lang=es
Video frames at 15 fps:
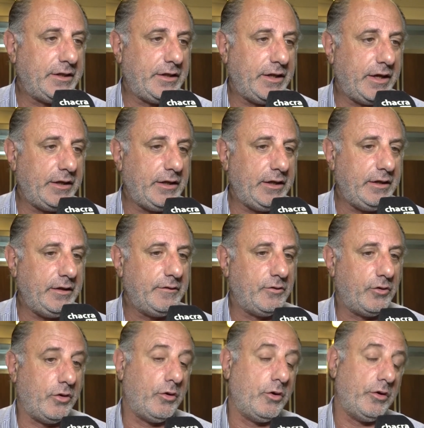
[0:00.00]
Porque
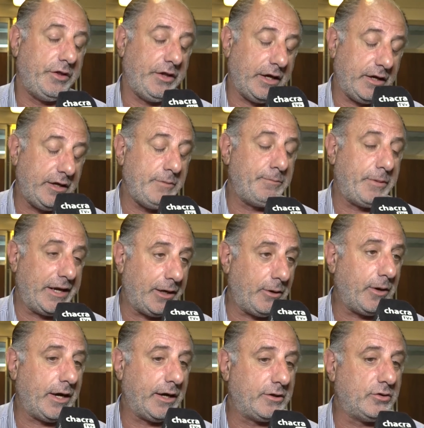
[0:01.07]
desde el otro lado de cualquier
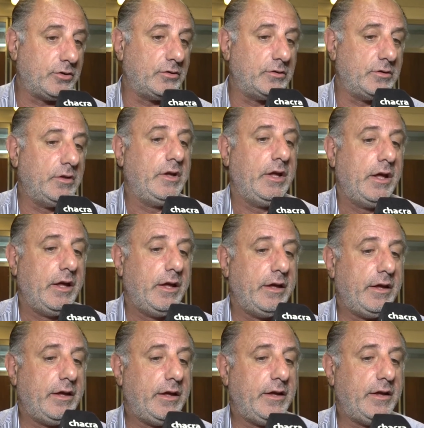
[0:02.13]
negociación siempre lo van a decir, mire,
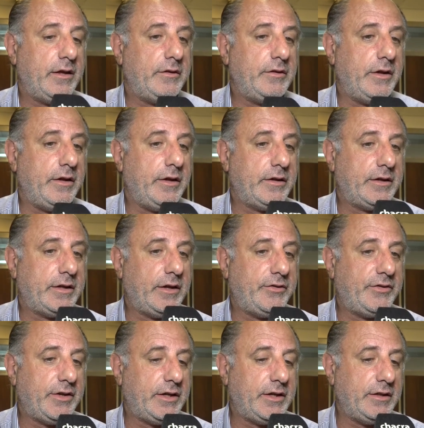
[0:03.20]
les dimos esto, les dimos
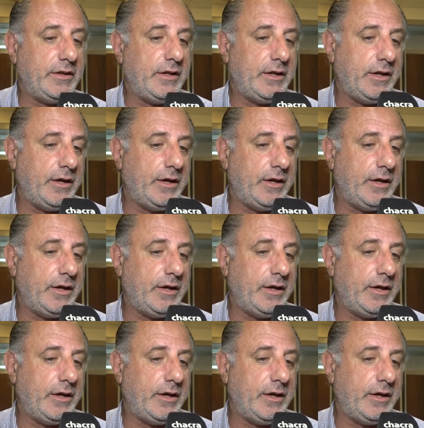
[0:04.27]
aquello,